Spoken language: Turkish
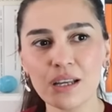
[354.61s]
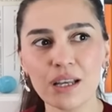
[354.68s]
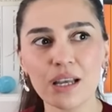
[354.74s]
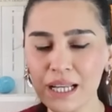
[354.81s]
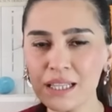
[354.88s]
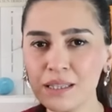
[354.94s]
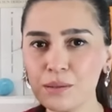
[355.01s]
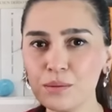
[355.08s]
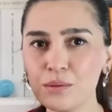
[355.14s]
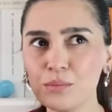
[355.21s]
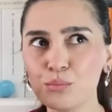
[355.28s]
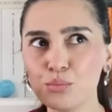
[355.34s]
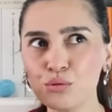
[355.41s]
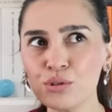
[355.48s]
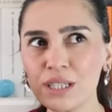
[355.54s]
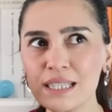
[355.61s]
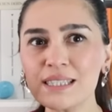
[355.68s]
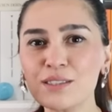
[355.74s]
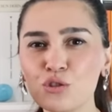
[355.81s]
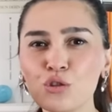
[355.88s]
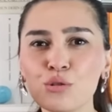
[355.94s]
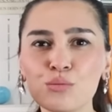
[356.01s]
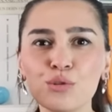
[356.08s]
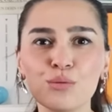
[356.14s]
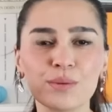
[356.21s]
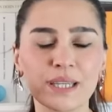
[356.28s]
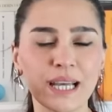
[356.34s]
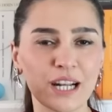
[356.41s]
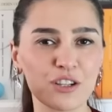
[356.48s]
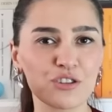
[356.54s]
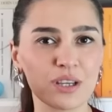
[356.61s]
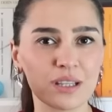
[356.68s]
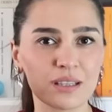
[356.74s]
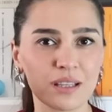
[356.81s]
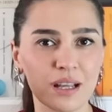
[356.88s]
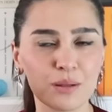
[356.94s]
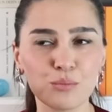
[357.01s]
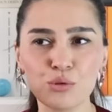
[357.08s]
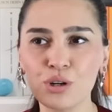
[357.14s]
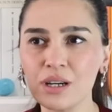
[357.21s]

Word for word: ben bunu istiyor muyum gerçekten?